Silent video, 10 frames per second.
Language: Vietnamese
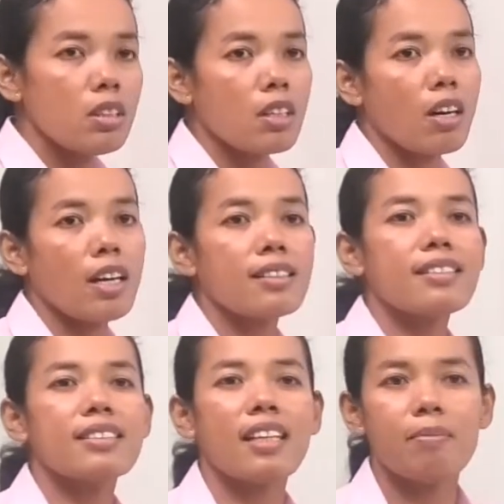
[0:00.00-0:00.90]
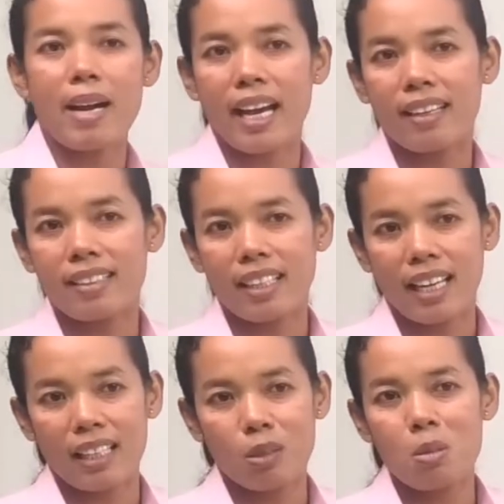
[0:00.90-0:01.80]
rồi lật từ đây bàn cái
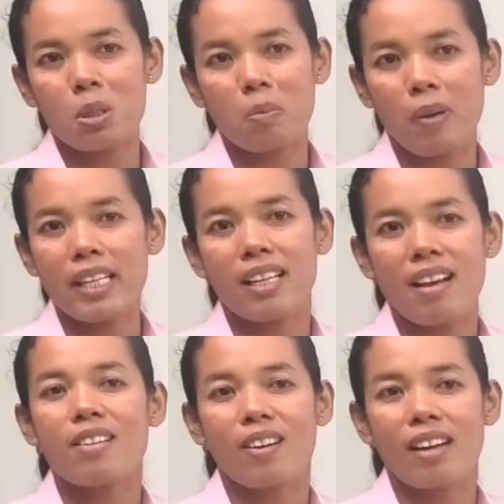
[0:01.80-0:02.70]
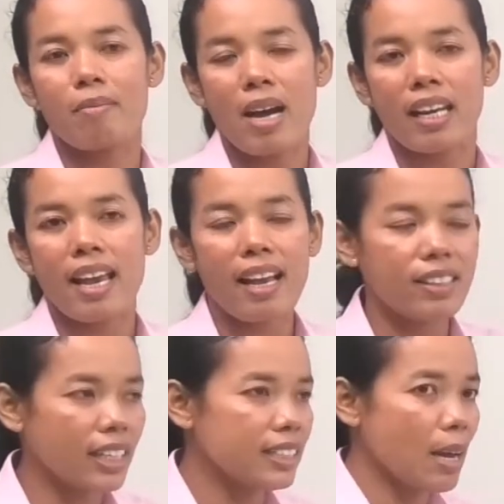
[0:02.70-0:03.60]
nào tôi chỉ lịch cái đó gọi là lực bàn đấy
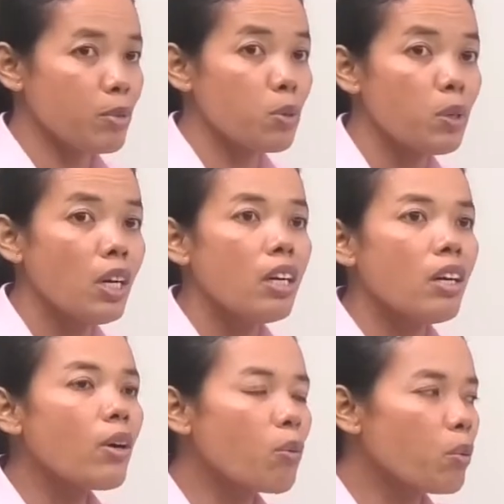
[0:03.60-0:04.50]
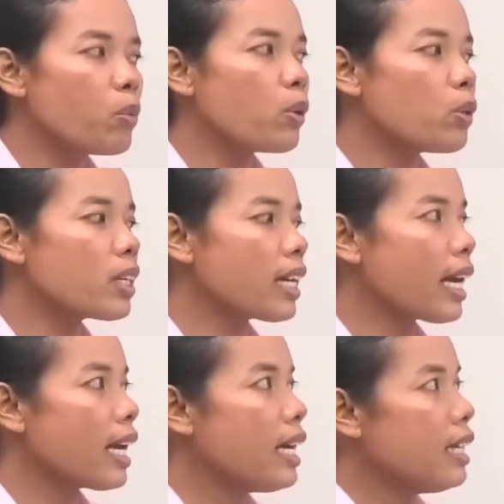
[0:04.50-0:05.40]
ai tại chăm rùa môn cái
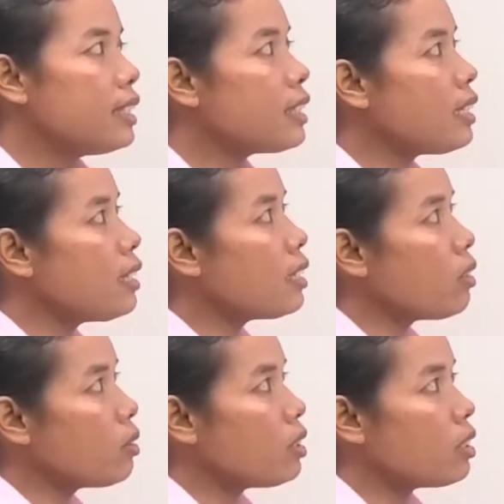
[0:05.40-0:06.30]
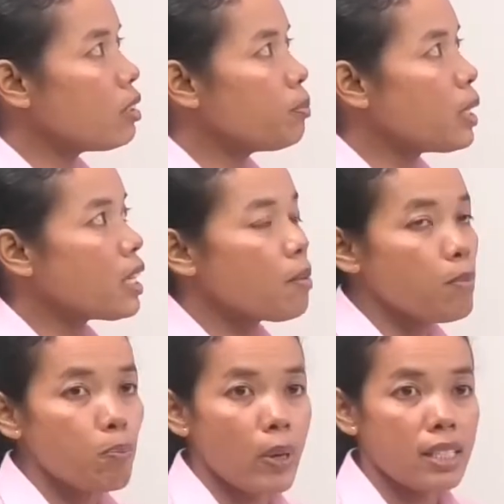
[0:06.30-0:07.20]
nào chẳng không ở miền
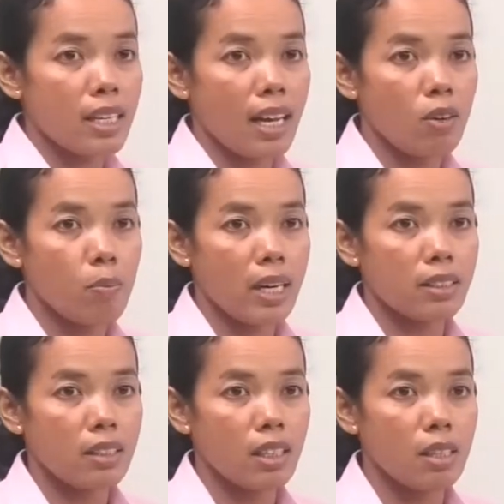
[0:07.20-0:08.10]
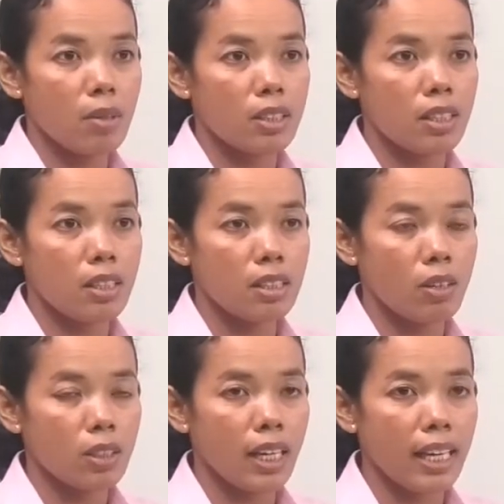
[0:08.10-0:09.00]
bắc bẹt sạ lục bạ sản thị được bao nhiêu
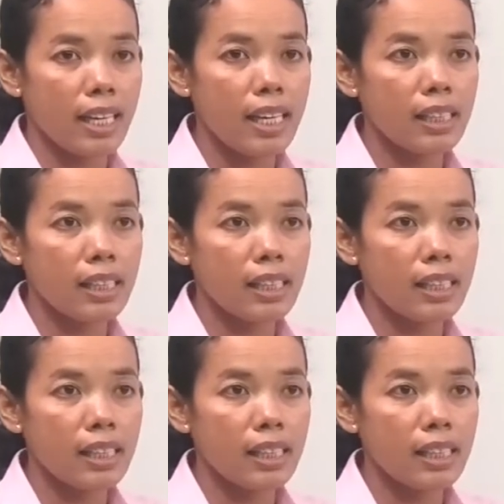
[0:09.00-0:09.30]
không ngày ní